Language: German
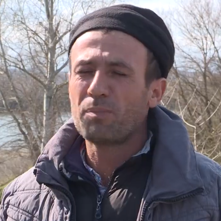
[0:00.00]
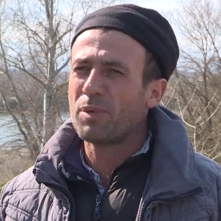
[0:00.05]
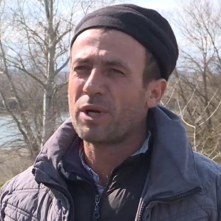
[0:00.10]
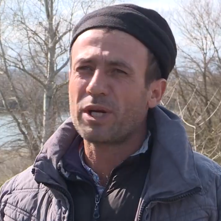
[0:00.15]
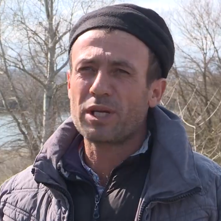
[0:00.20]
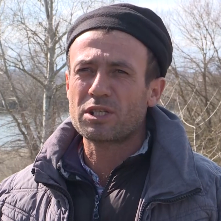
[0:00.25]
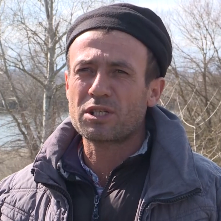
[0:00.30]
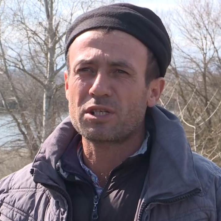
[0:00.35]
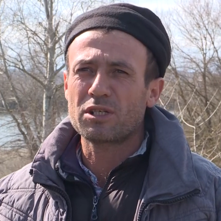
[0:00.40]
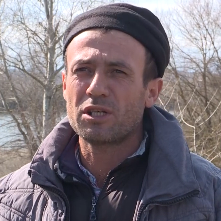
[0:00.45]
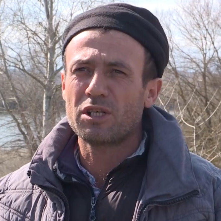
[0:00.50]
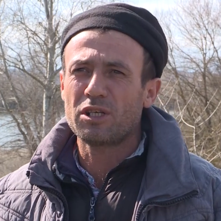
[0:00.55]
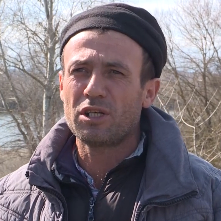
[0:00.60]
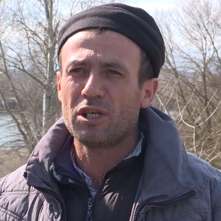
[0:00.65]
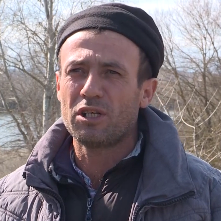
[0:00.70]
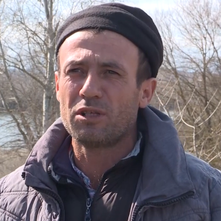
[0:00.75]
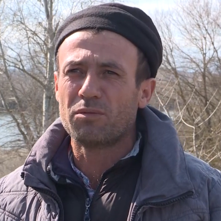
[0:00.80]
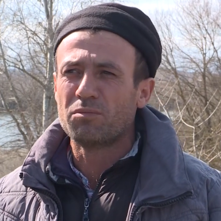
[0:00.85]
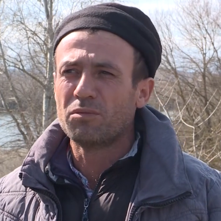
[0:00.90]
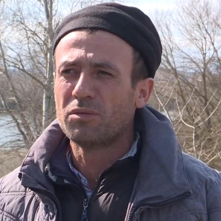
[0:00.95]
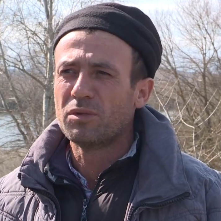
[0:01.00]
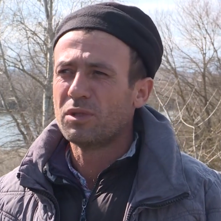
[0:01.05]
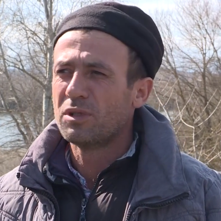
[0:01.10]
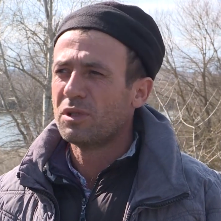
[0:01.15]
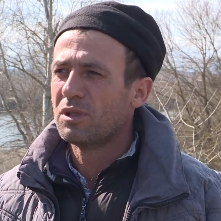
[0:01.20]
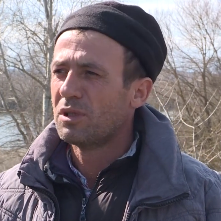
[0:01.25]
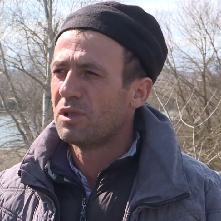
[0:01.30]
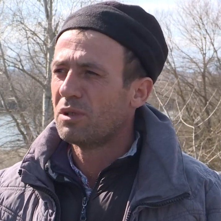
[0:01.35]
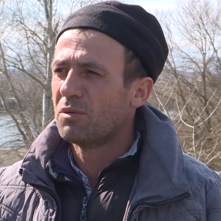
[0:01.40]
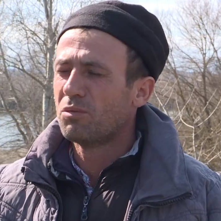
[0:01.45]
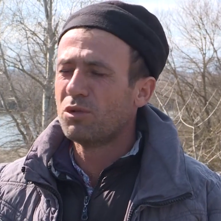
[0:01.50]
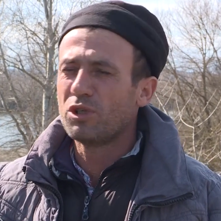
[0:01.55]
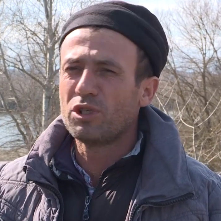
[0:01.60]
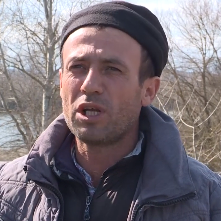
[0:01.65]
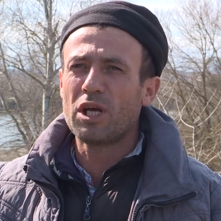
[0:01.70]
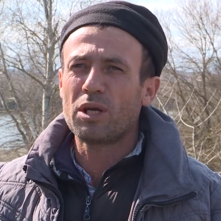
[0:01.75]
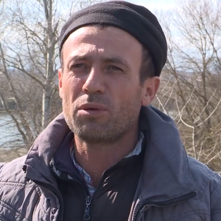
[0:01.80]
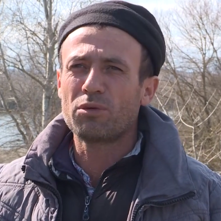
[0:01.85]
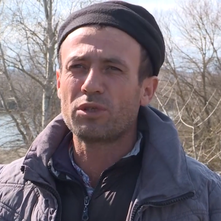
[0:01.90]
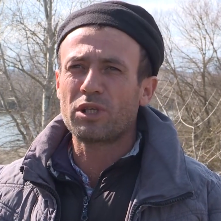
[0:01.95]
Das Geld motiviert mich. Ich will,
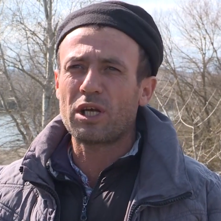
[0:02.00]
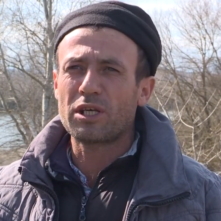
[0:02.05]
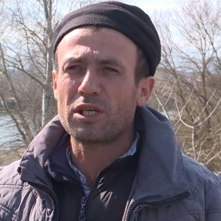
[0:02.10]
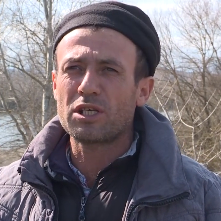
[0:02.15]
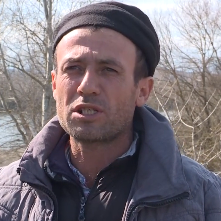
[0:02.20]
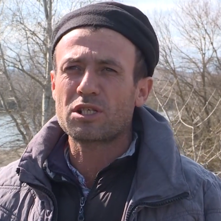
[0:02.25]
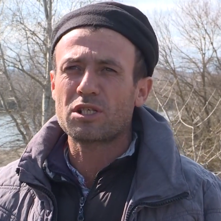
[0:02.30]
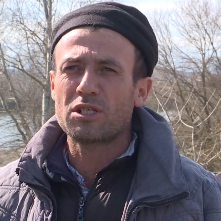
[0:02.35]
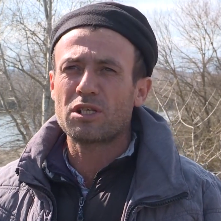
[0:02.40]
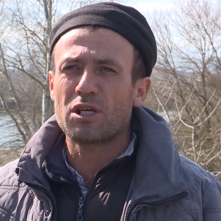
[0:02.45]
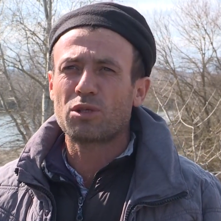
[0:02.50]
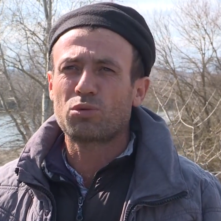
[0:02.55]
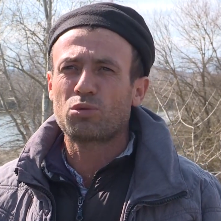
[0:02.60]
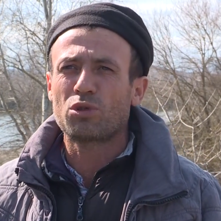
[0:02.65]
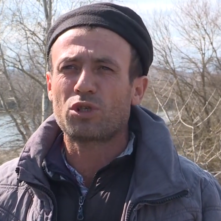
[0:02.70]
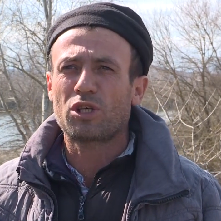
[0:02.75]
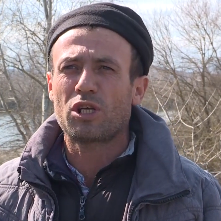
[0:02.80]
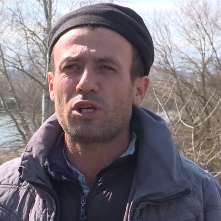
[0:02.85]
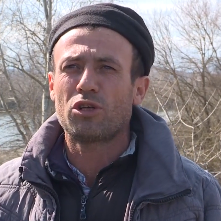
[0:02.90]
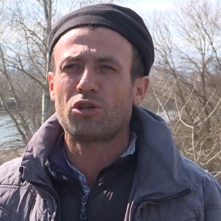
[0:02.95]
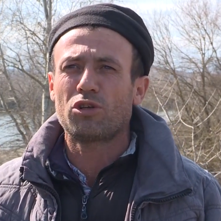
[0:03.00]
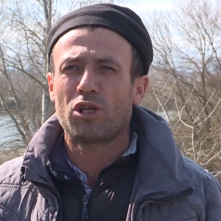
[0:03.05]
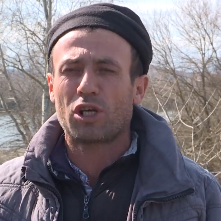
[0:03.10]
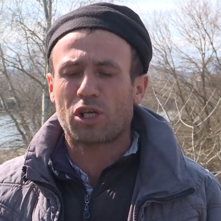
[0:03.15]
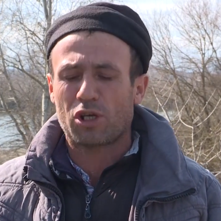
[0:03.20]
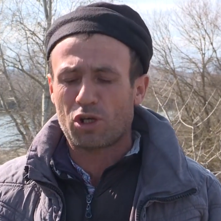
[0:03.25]
dass sie von hier weggehen, damit es